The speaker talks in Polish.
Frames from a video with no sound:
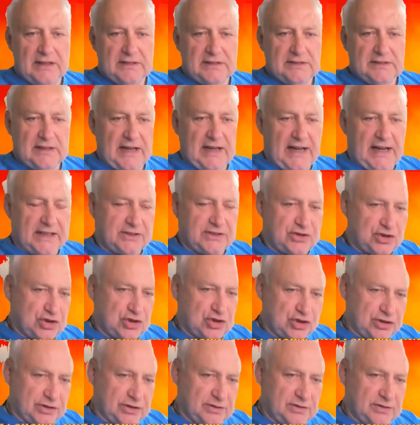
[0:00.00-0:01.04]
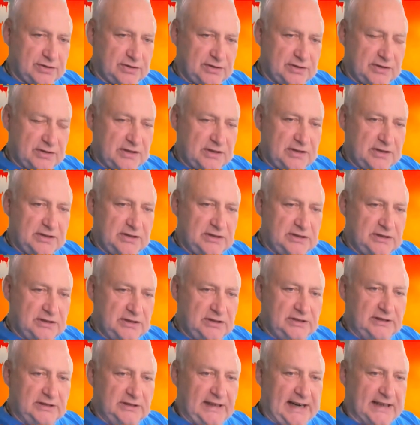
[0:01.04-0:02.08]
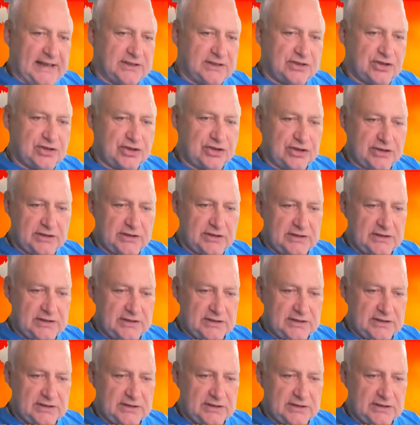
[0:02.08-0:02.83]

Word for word: A3. A3